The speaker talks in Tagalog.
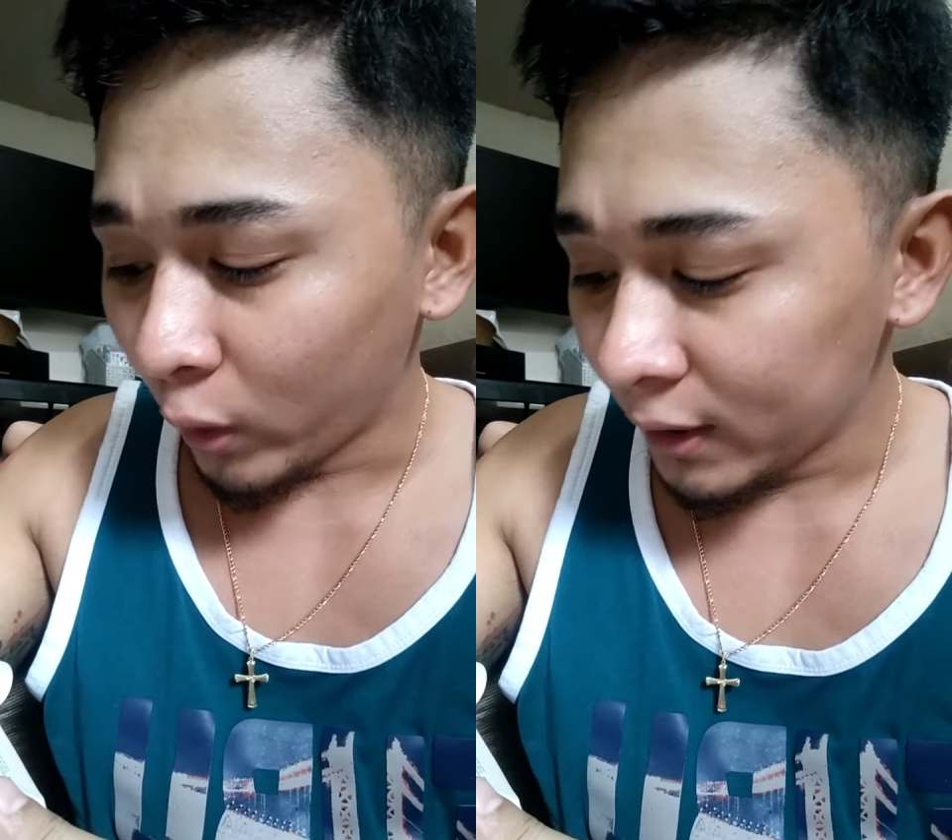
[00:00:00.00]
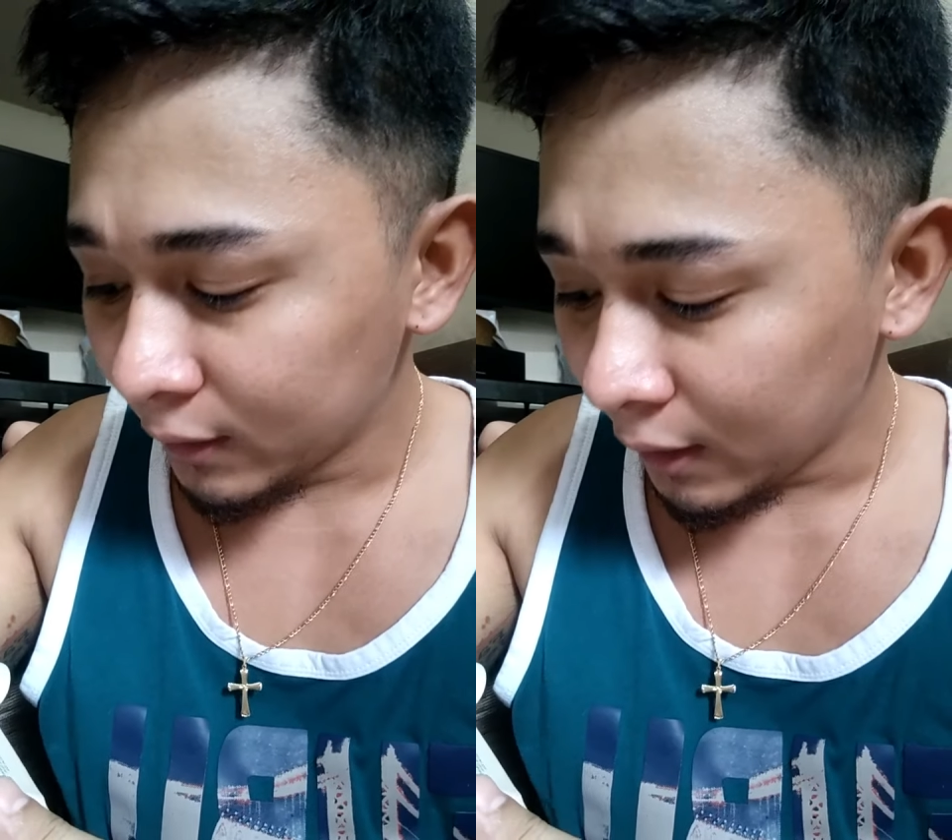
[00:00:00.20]

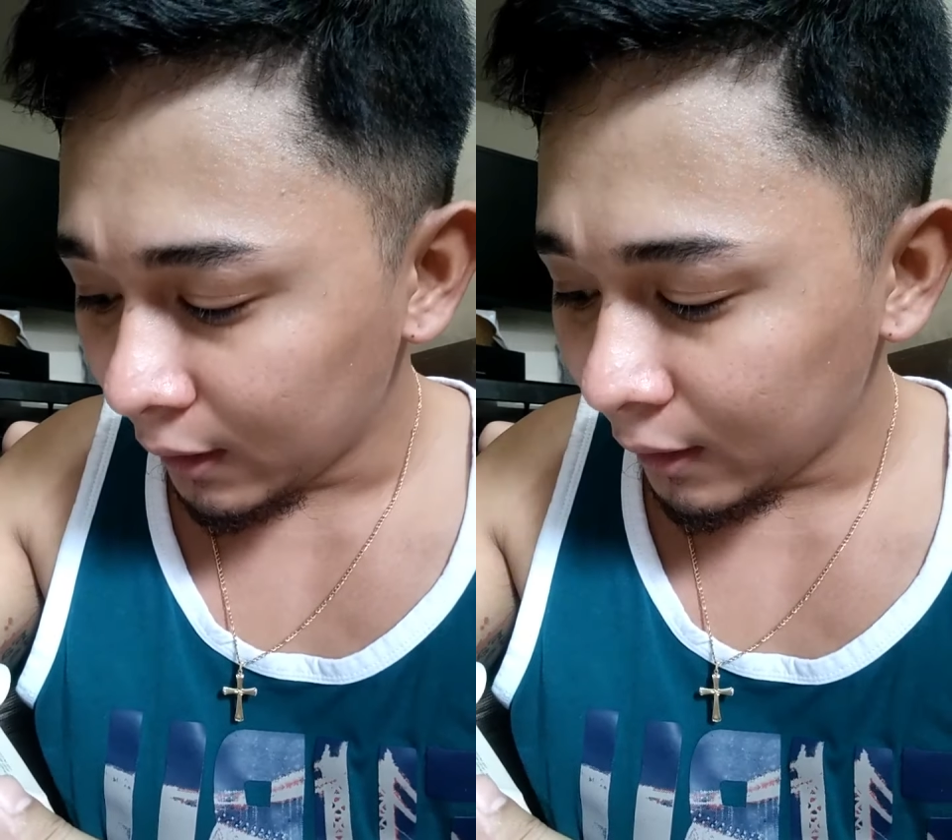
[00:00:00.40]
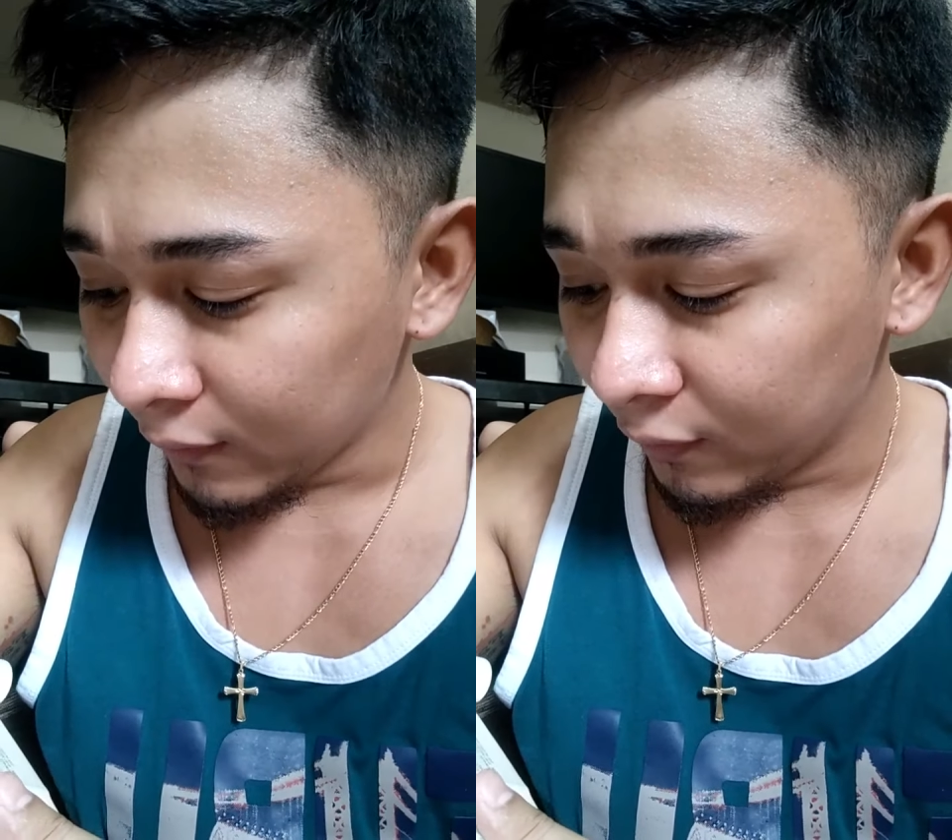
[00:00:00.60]

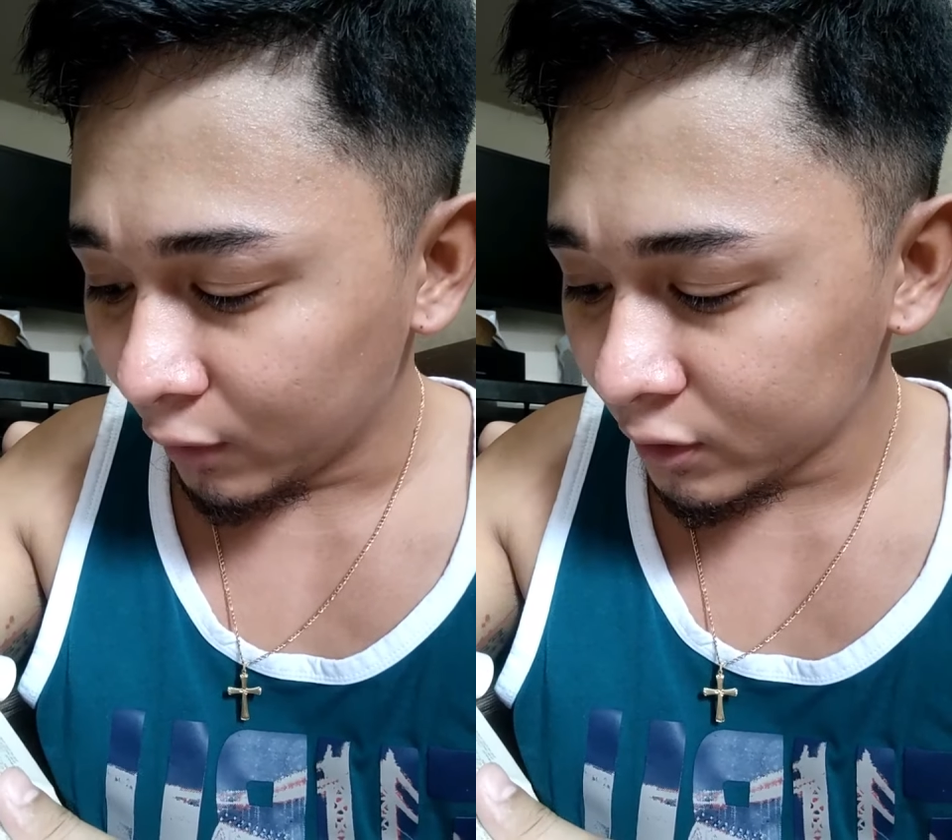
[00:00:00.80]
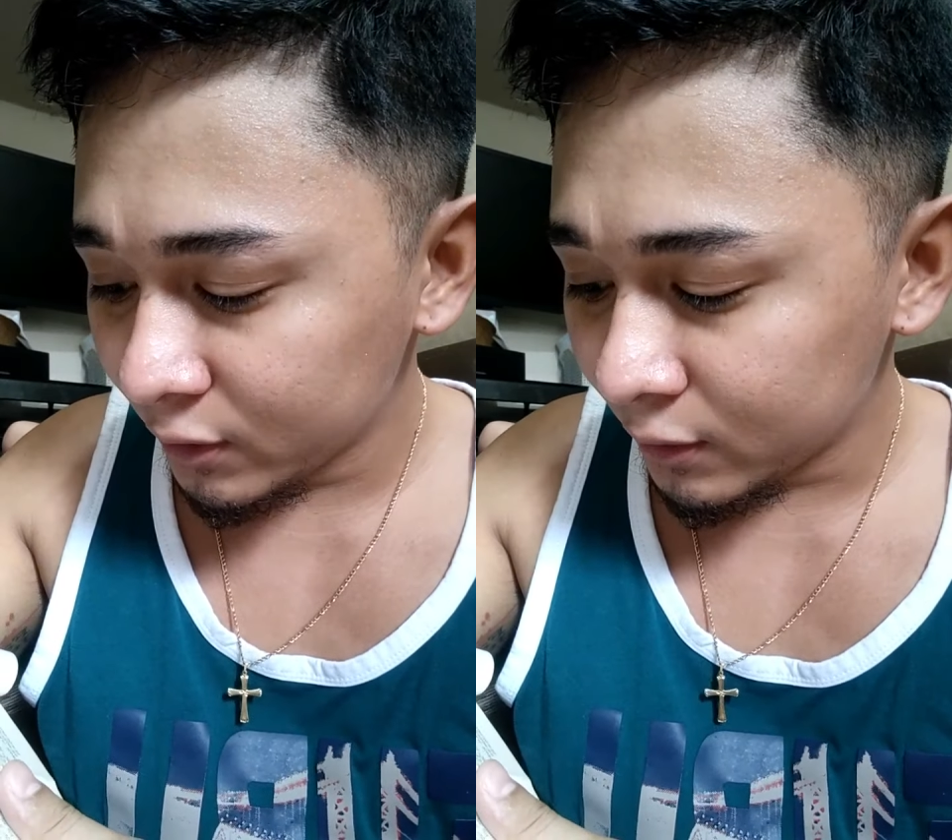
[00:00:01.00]
20
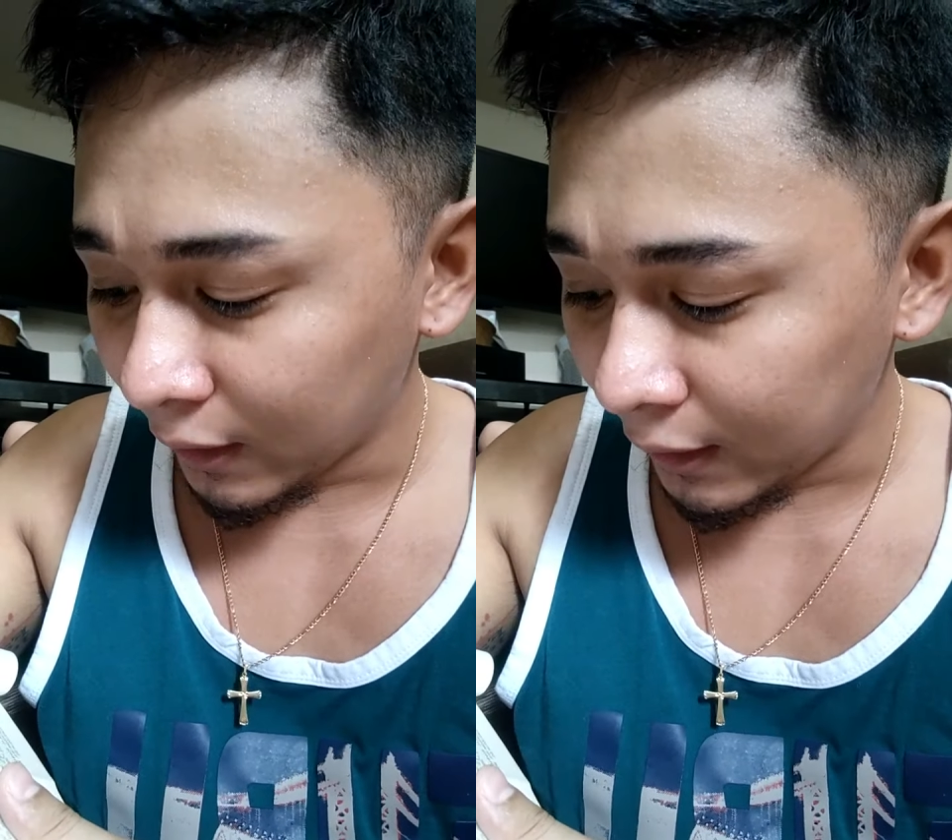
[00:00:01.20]
verse